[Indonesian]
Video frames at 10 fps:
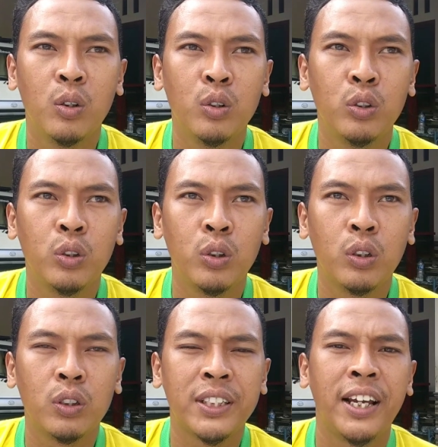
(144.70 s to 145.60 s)

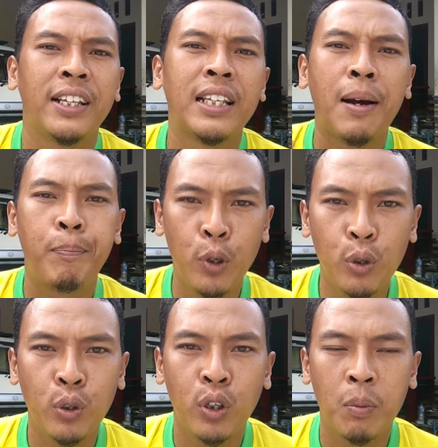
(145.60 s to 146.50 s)
untuk saya
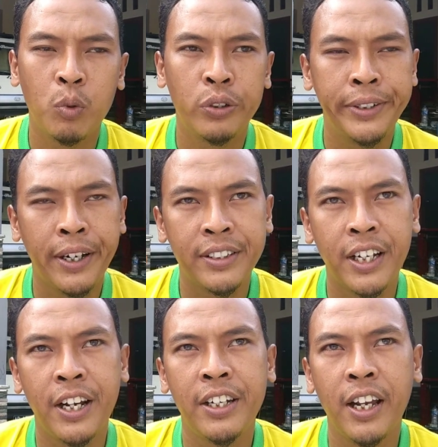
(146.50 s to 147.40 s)
tabung, kemudian
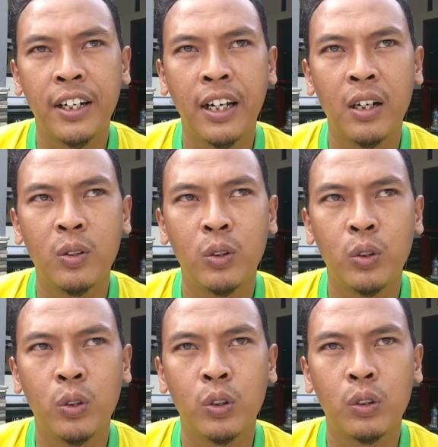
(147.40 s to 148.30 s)
saya niatkan
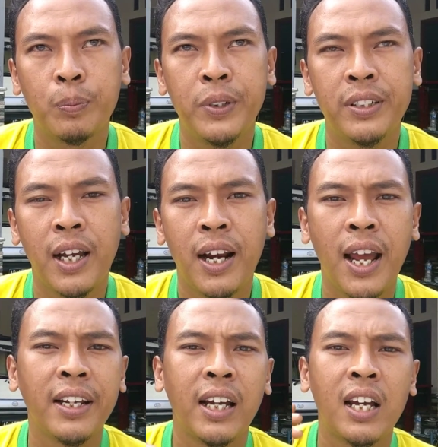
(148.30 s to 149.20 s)
untuk bisa
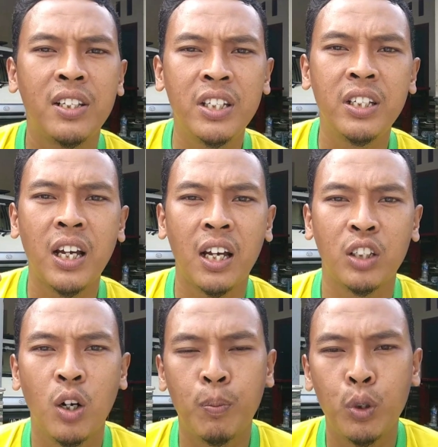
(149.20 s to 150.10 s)
naik haji
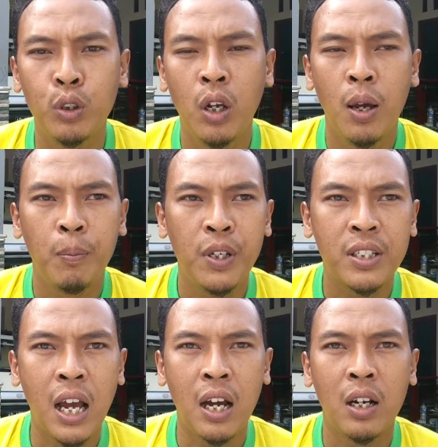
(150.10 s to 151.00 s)
ataupun
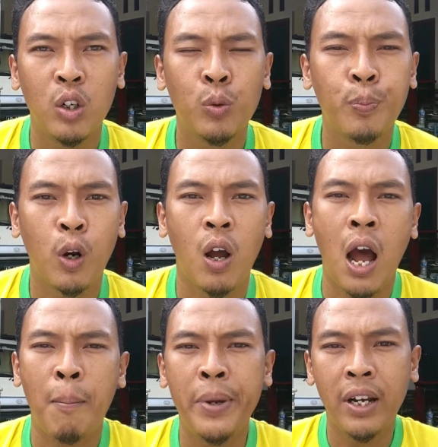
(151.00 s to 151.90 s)
bisa umroh.
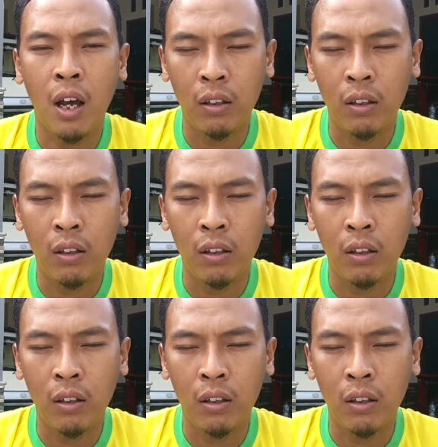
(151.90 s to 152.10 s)
Amin